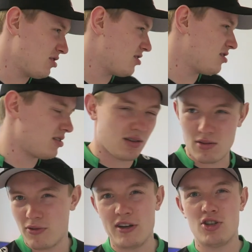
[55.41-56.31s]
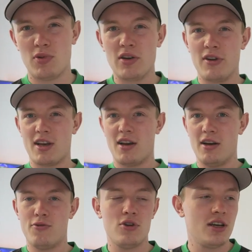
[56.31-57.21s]
das ist äh, falsche
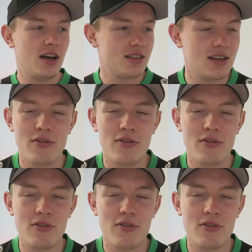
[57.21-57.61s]
Begrifflichkeit, für die ganzen,